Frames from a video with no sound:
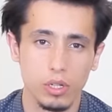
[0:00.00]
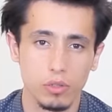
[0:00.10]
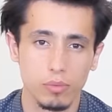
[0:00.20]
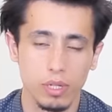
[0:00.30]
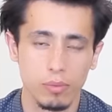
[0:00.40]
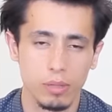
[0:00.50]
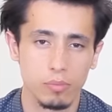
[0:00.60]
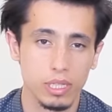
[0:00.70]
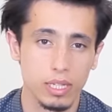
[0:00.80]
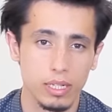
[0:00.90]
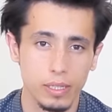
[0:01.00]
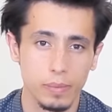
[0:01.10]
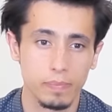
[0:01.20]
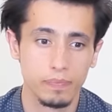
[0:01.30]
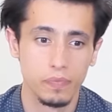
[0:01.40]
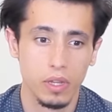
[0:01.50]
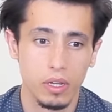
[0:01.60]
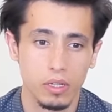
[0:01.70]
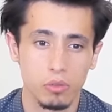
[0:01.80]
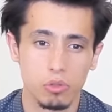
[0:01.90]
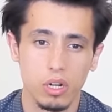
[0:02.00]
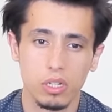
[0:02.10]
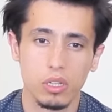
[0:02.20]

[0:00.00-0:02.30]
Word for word: عليكم أنا محمد غنايم يقال